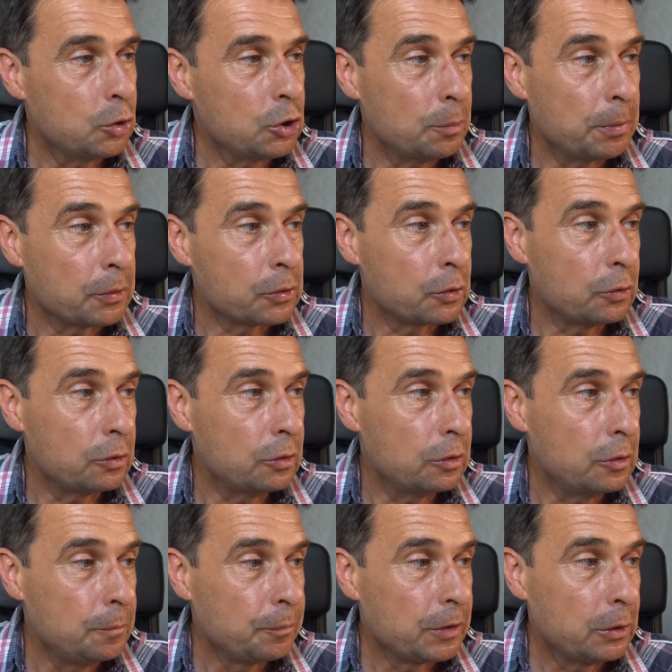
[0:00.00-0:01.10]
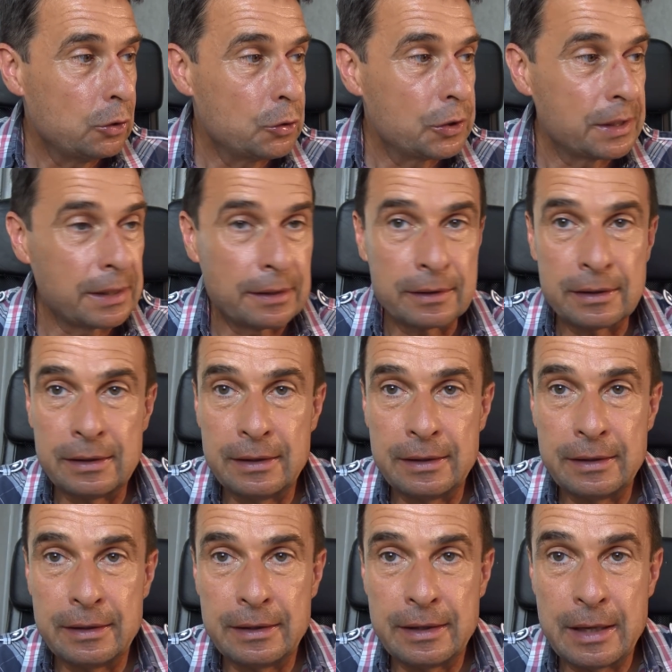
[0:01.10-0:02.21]
Moi, je pense que le, le
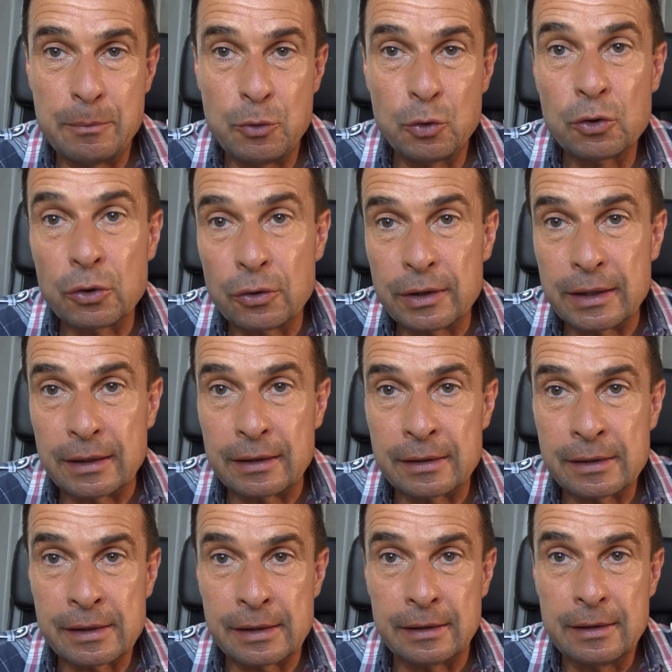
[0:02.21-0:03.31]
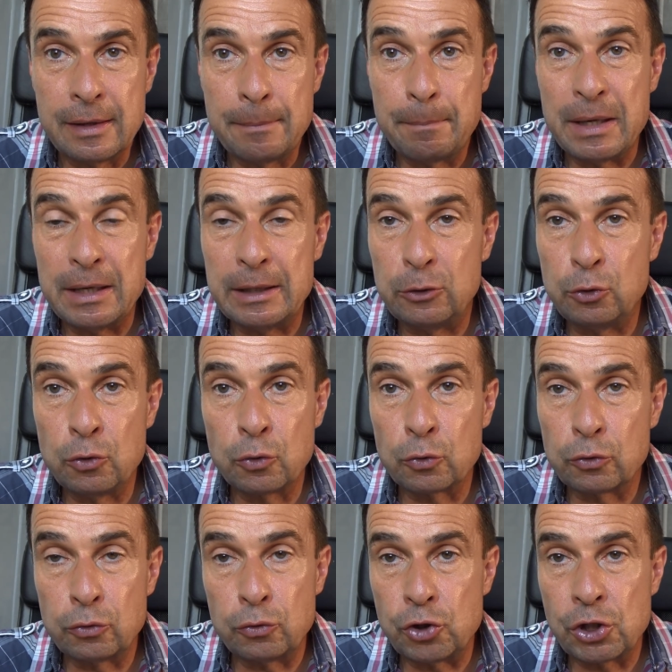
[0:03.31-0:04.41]
5 est, est, mieux que le 15, mais les deux
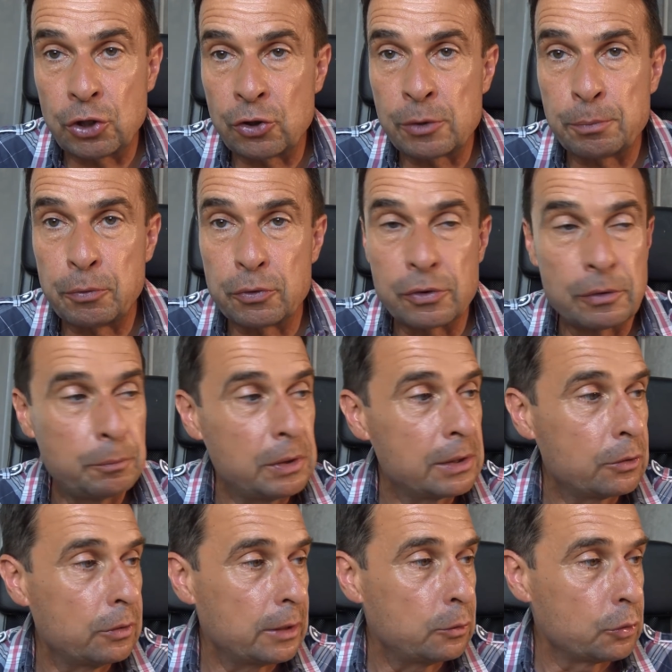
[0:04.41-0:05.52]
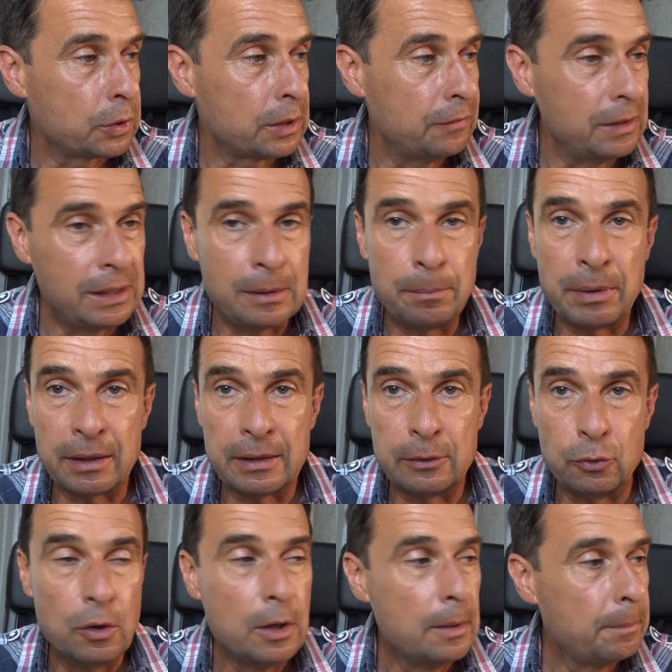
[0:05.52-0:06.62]
ont une chance pour, puisque la course est visée
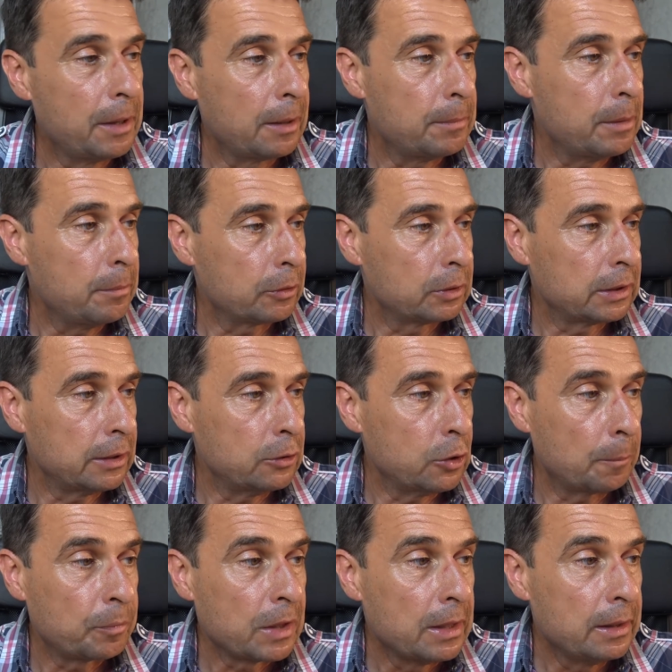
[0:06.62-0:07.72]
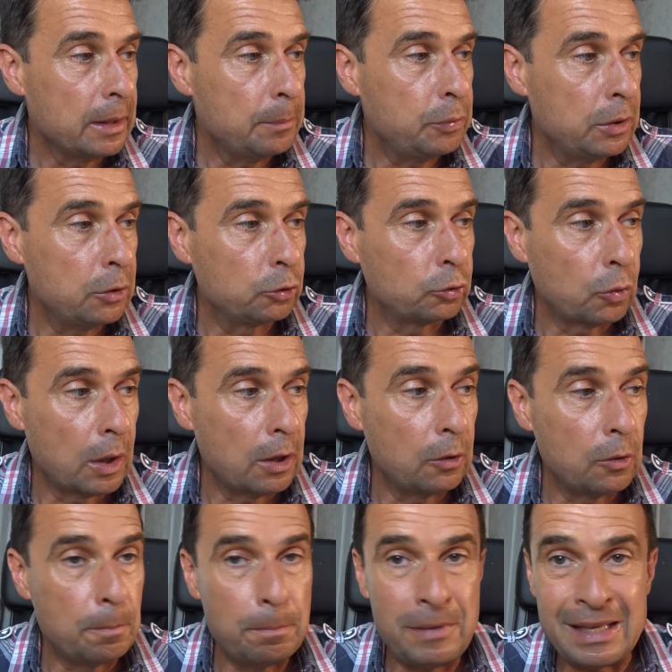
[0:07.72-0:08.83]
par les deux, par le même entraîneur. Et puis le
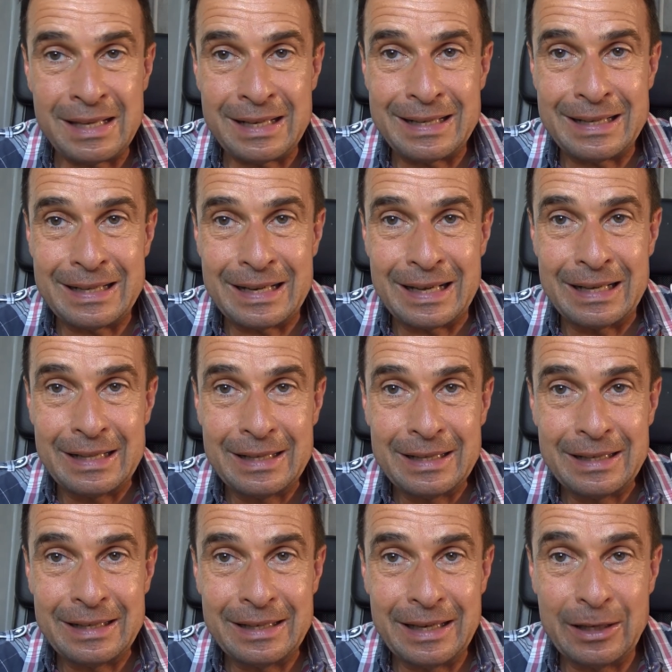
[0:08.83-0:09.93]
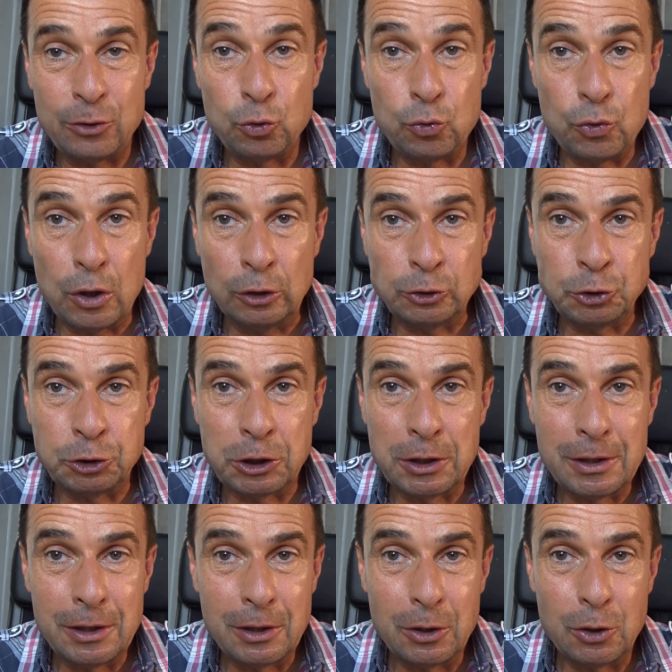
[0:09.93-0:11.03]
3 au 1000 est tout
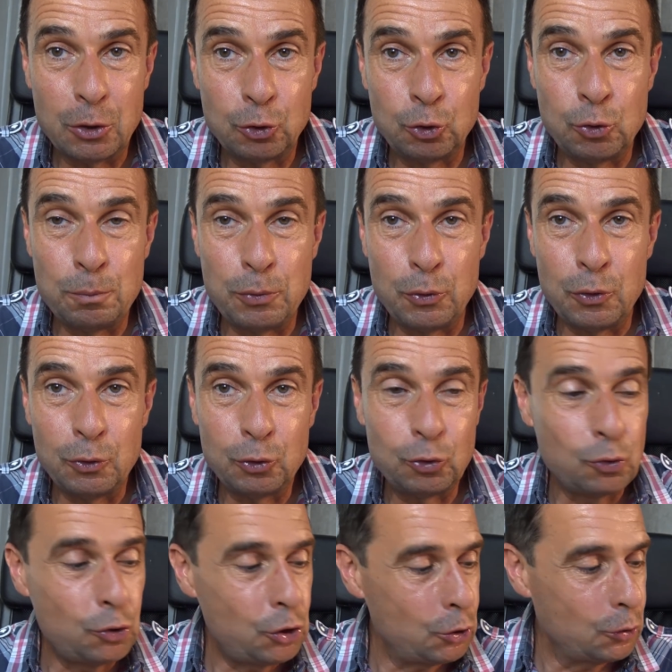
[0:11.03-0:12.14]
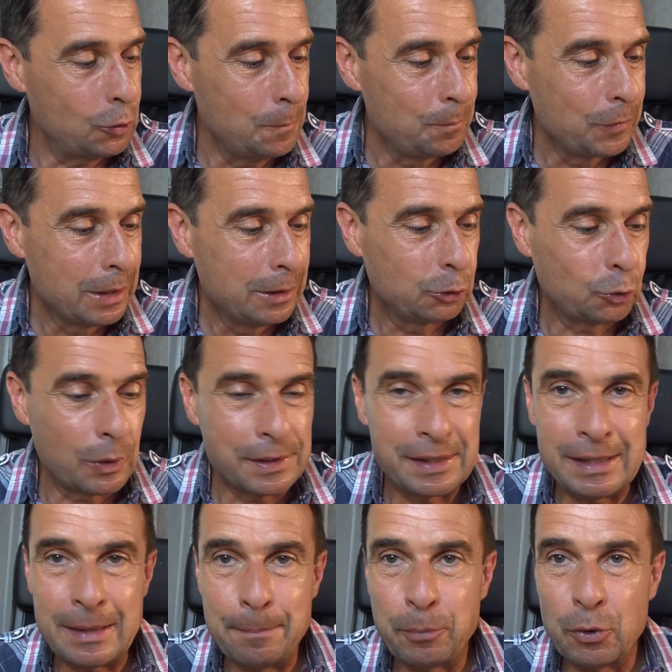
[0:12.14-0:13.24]
neuf. Euh, tout beau, tout chaud.
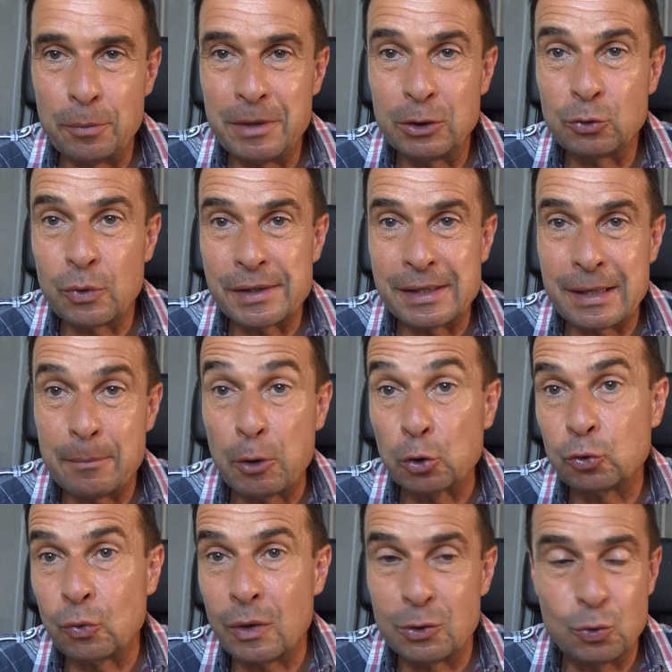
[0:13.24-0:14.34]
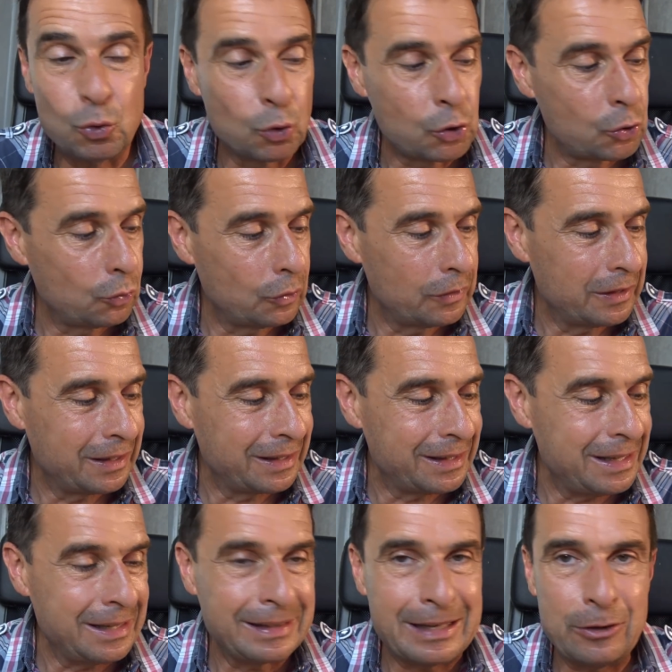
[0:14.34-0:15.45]
Troisième, premier, troisième en trois courses,
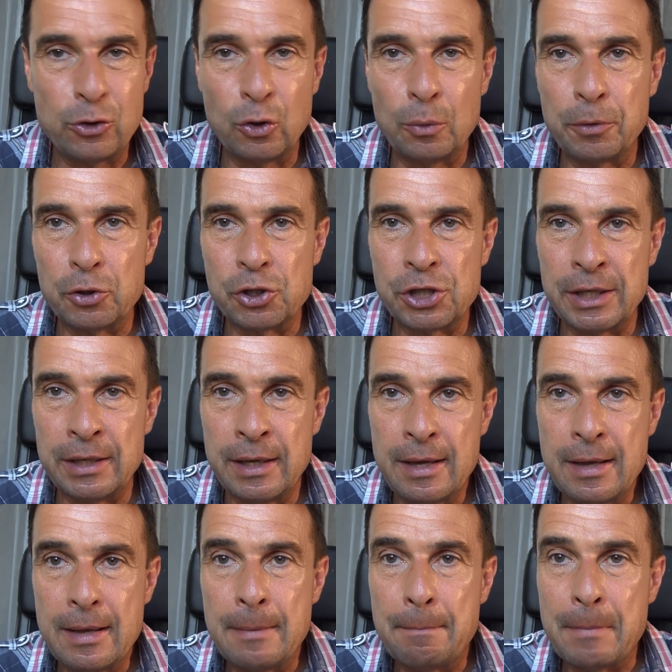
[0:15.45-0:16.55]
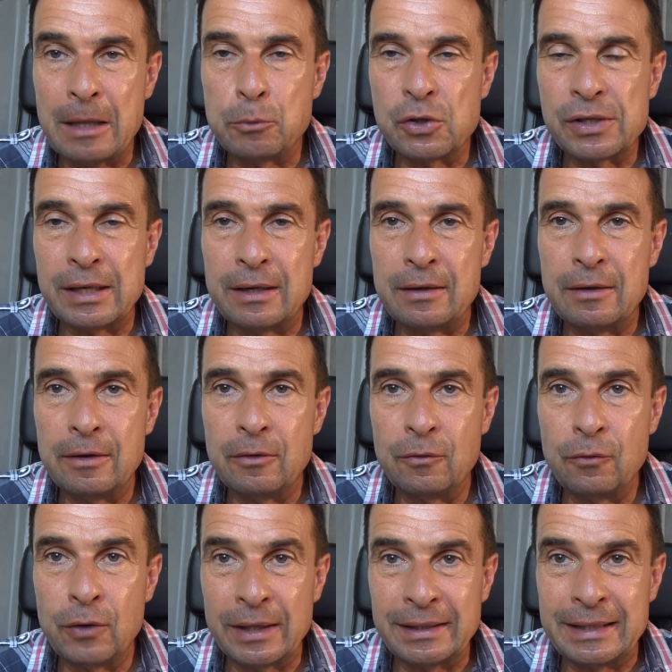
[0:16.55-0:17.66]
rien à lui reprocher. Mademoiselle
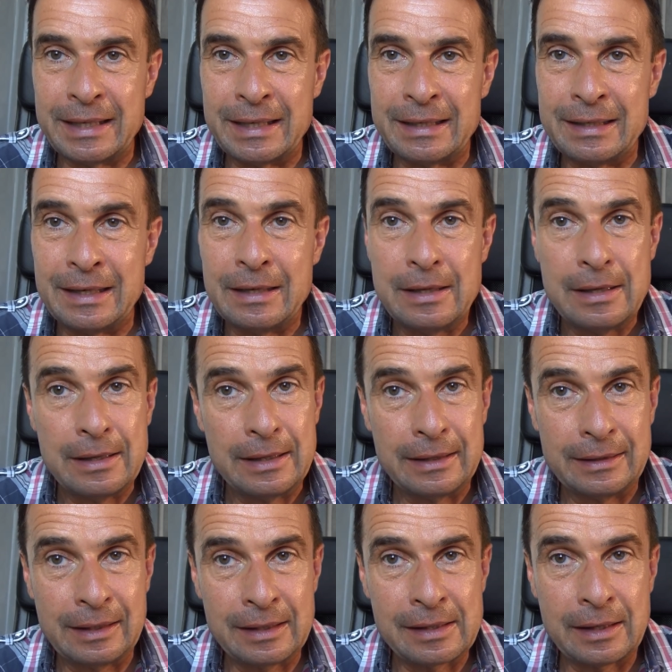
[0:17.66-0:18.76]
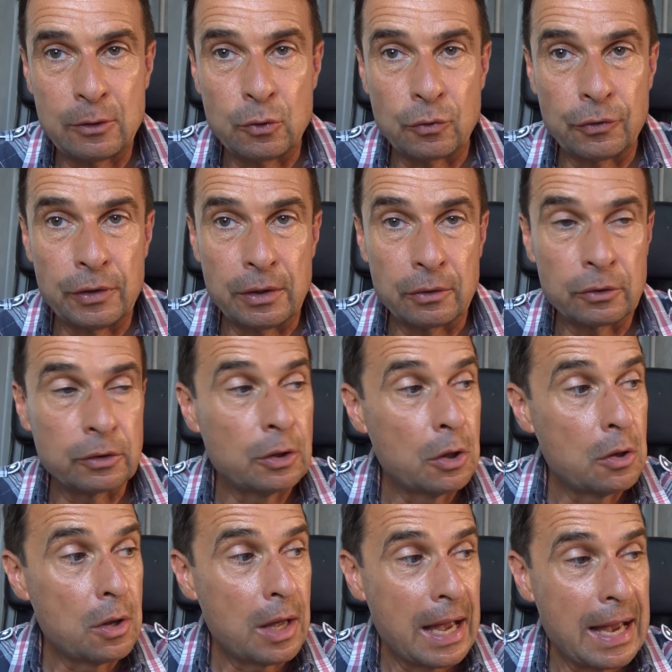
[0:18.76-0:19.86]
Voitel est assez confiante.